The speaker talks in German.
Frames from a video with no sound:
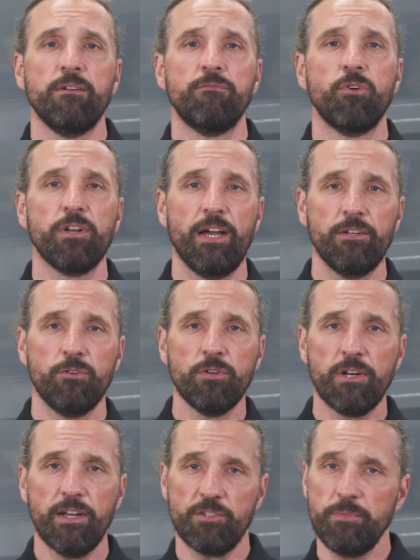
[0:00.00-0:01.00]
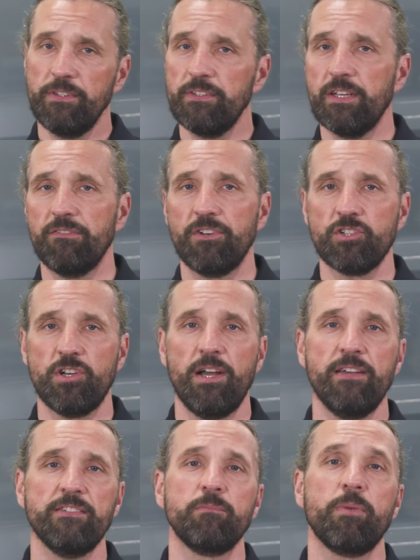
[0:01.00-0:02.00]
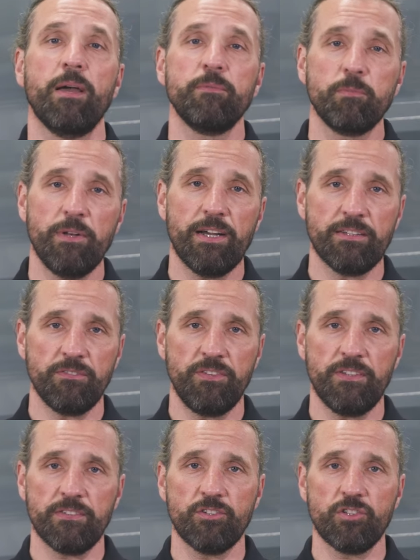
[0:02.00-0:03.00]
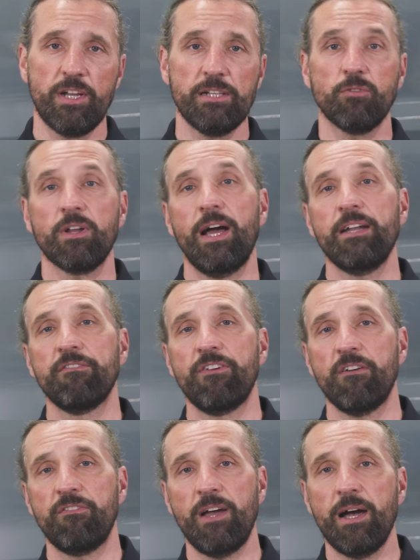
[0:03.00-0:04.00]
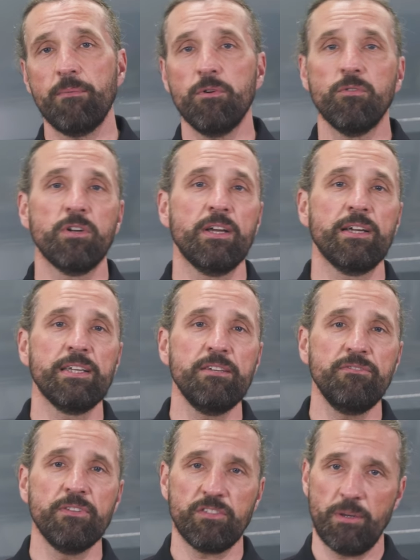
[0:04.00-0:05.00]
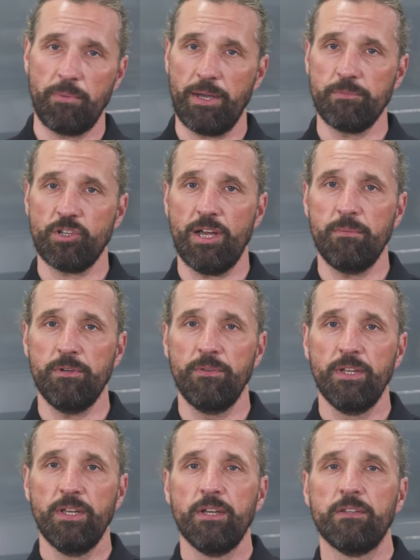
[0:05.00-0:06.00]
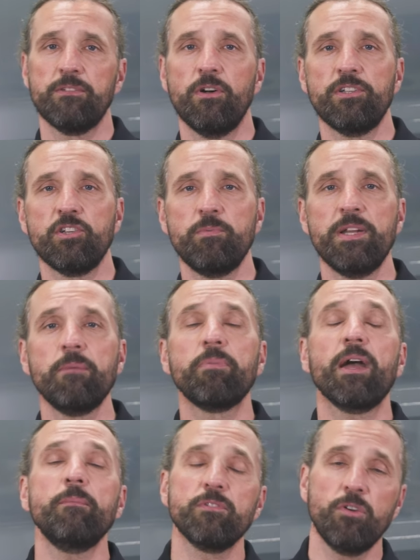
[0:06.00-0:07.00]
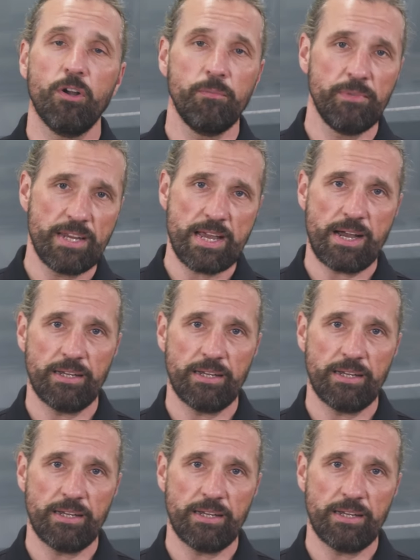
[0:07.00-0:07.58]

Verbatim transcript: Wurde ein ungleichmäßiger Verschleiß des Bremsbelages festgestellt oder eine Verfärbung oder Riefen auf der Bremsscheibe, sollte ich mir den Bremskolben näher